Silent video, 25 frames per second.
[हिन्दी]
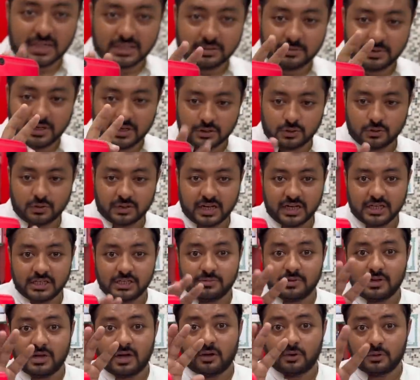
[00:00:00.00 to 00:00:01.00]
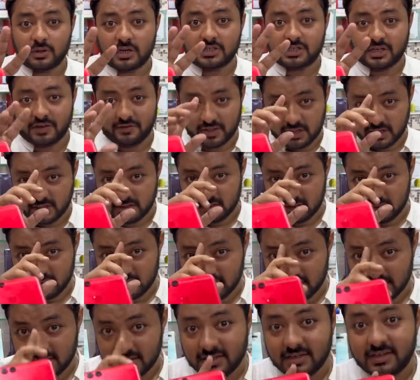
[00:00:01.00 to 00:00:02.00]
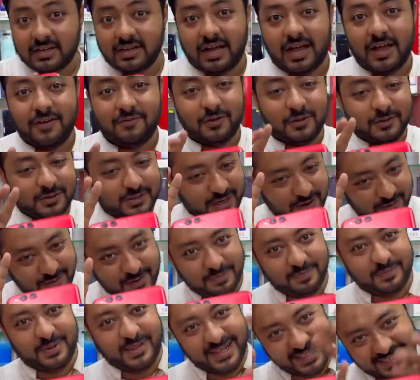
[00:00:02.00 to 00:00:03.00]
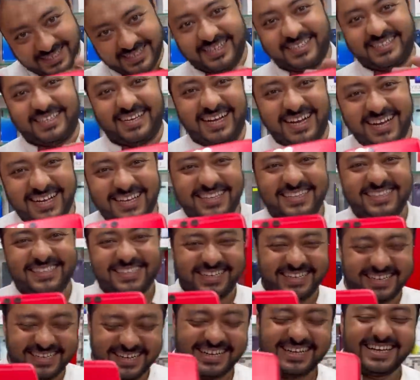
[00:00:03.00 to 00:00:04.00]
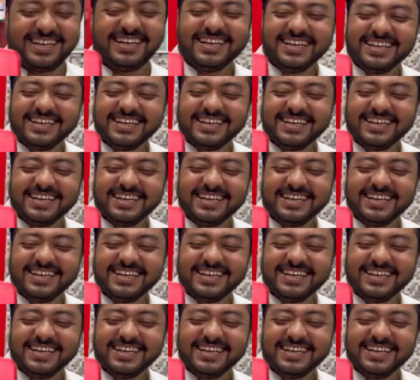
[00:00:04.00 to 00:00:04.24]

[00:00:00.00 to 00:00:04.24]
जीबी एक सौ अट्ठाईस जीबी ऑनर सेवन प्लस आईफोन सेवन प्लस जैसा अच्छा